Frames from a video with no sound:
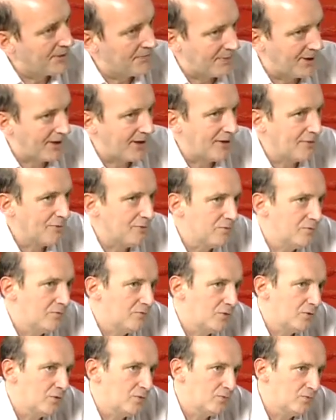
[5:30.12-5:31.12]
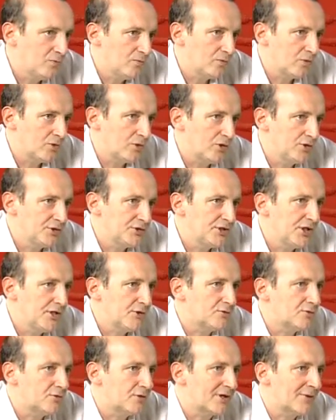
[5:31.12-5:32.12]
preparar un,
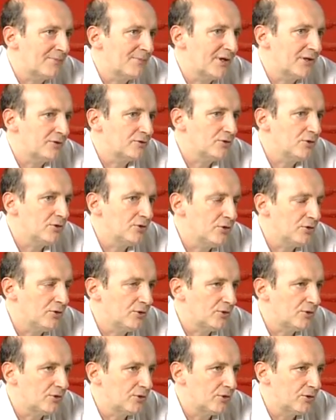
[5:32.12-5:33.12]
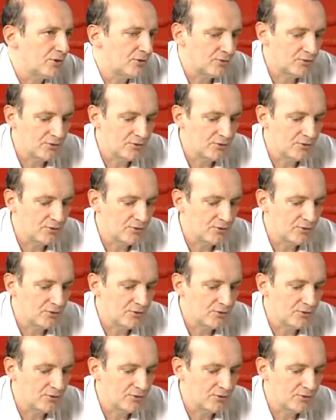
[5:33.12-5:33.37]
concierto, un repertorio,